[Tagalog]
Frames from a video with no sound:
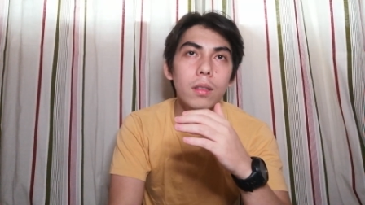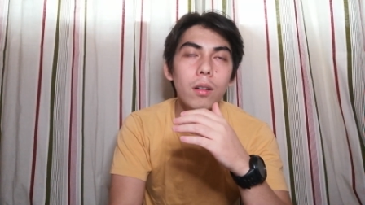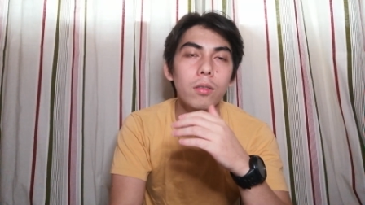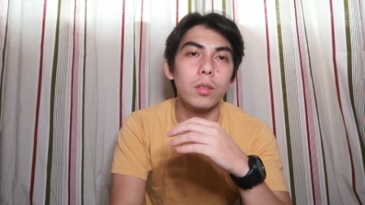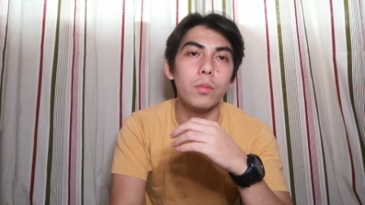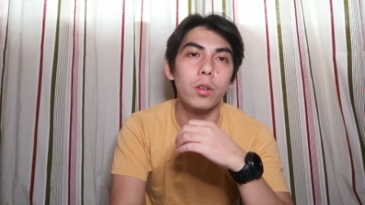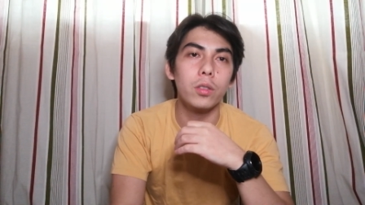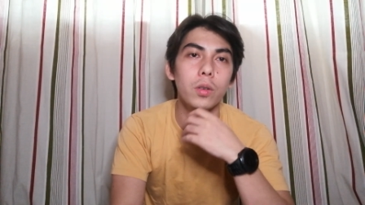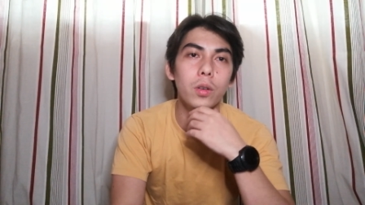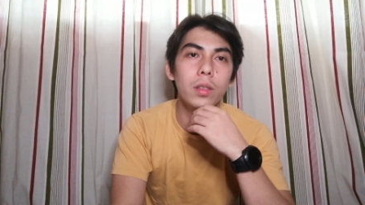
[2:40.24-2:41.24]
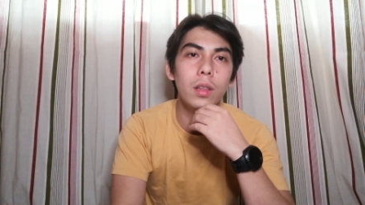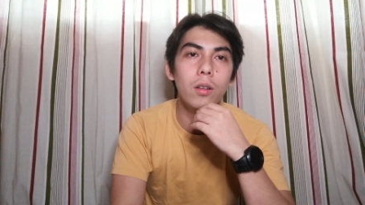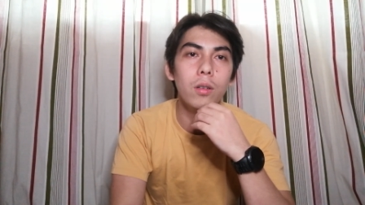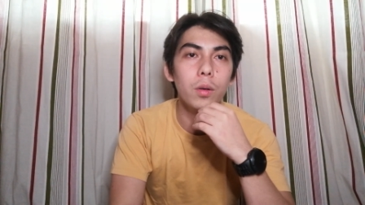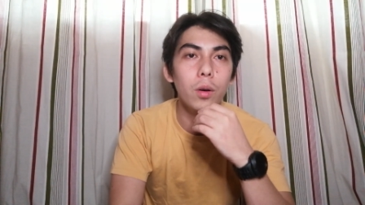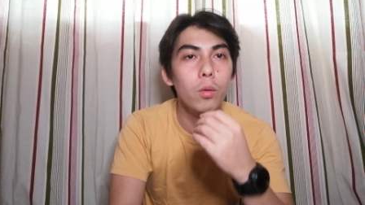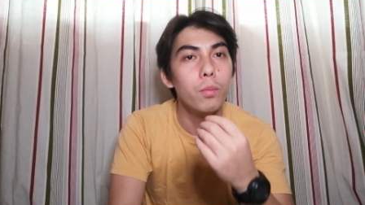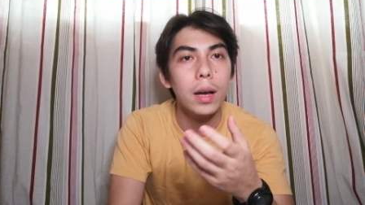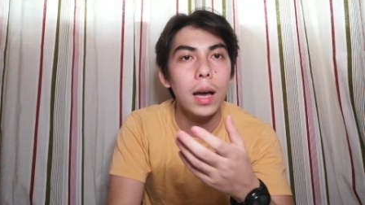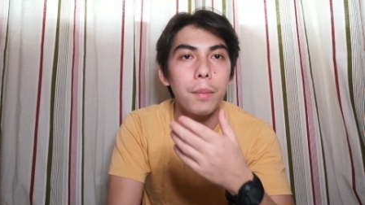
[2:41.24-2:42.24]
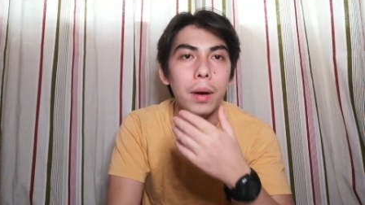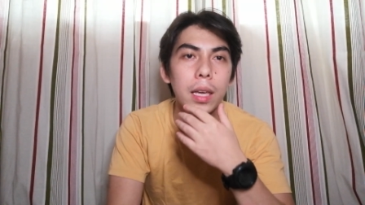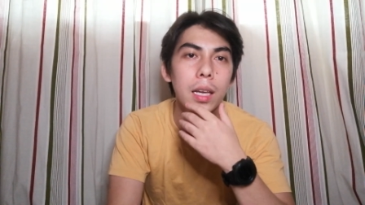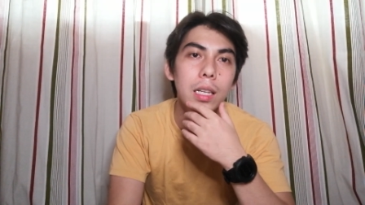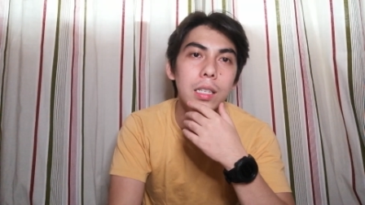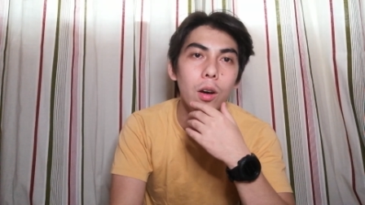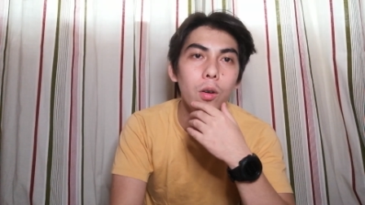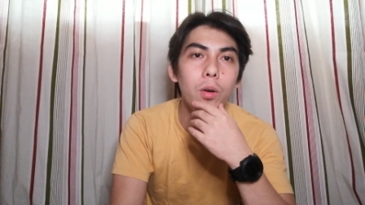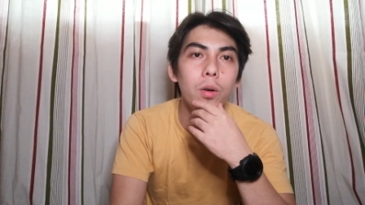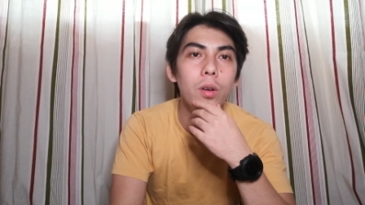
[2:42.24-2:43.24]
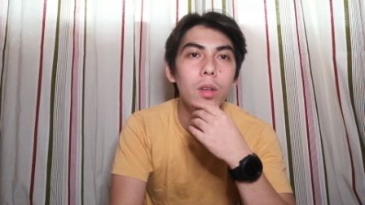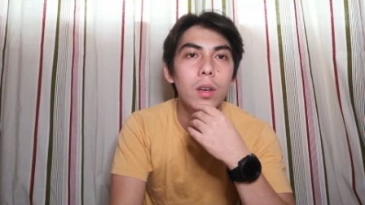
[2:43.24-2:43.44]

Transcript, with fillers: nako, si Boss Rod, nako. Kumbaga, mag-English ako.